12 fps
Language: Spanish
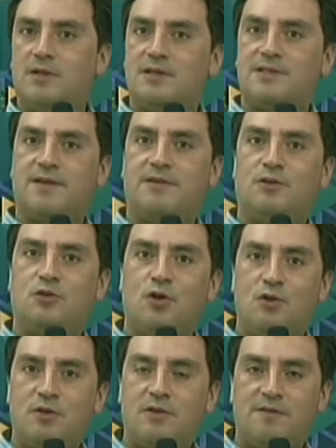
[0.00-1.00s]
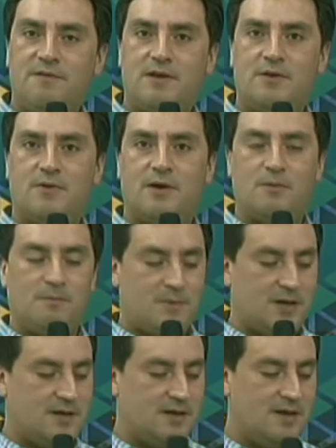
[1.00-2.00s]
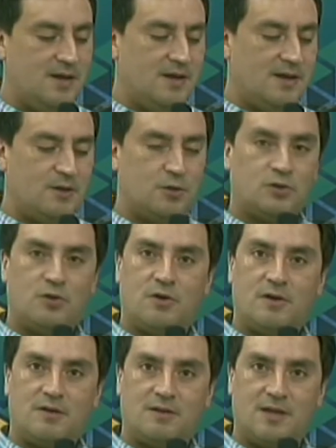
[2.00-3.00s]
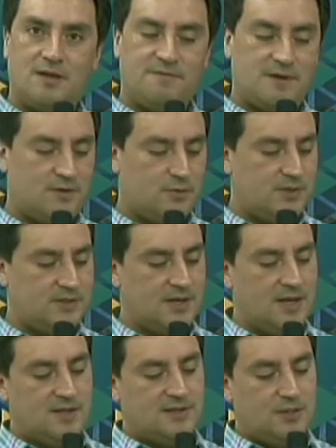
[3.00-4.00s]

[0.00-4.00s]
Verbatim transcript: Ustedes saben, todos los días viene nos acompaña el doctor Dayfan Ruiz,